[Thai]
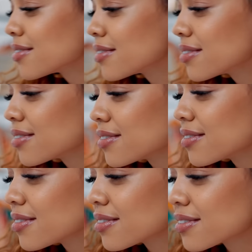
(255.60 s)
ต้นทุนสิ
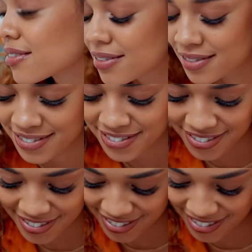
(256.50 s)
นค้าขาย
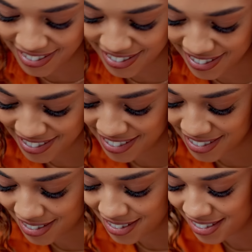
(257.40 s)
คือต้นทุน
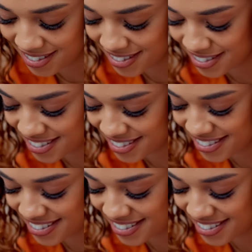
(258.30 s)
ของสินค้า